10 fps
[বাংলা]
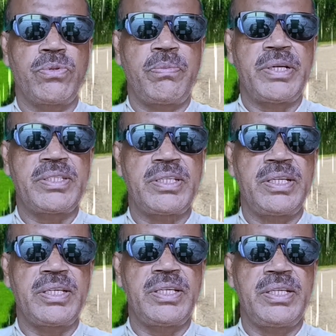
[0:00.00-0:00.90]
তোমার
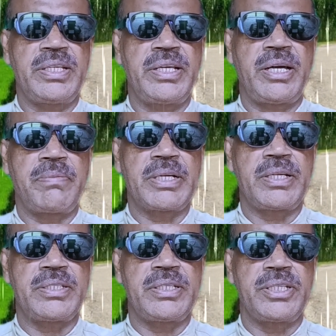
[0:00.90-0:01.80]
ছেলেকে নিয়ে আমার
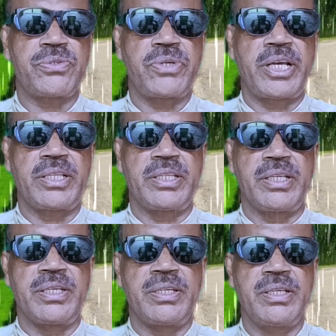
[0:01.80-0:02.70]
কাছে এসো
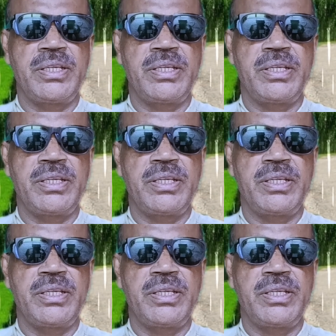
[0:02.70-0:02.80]
একদিন